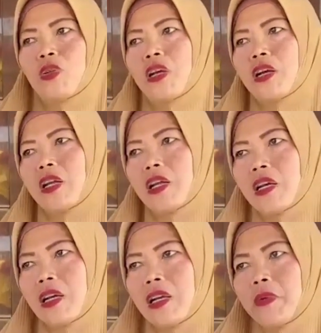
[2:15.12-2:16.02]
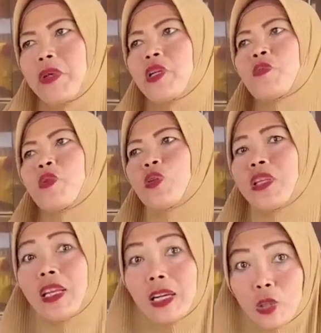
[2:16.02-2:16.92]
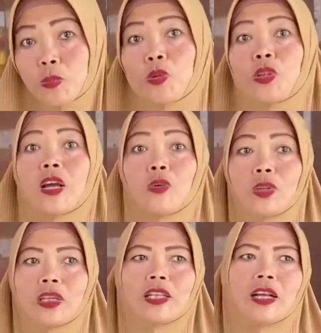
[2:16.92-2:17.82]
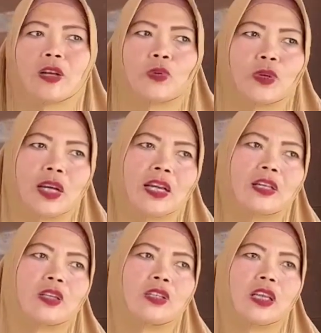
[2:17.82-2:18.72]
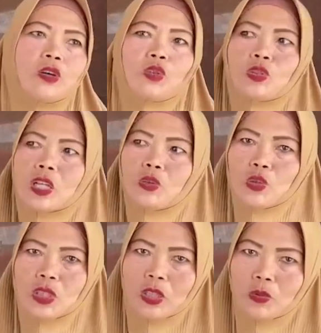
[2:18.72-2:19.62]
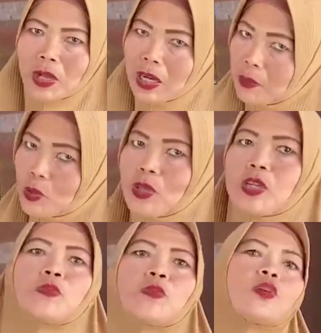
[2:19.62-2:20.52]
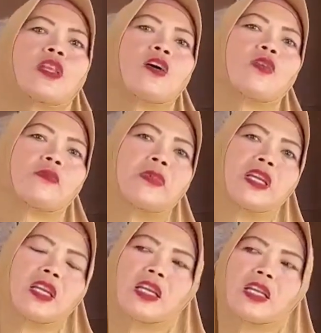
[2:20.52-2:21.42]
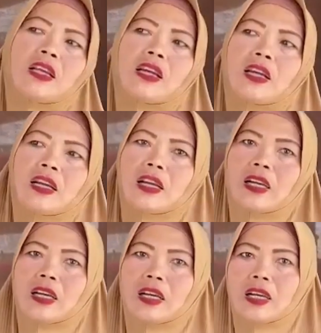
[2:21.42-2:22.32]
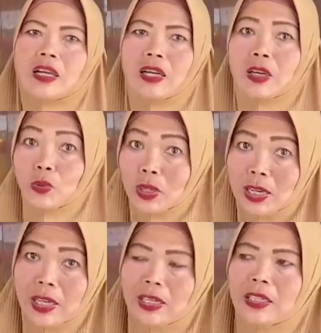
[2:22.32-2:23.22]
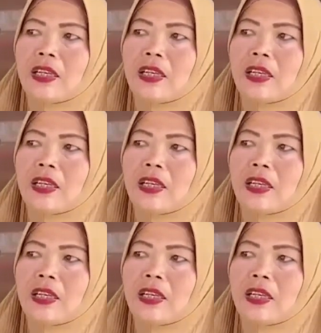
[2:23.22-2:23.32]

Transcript: Udah, uh, lebih 10 dari 10 tahun kita lakukan. Ya untuk satu jus satu malam sudah 10 tahun lebih kita uh, lakukan.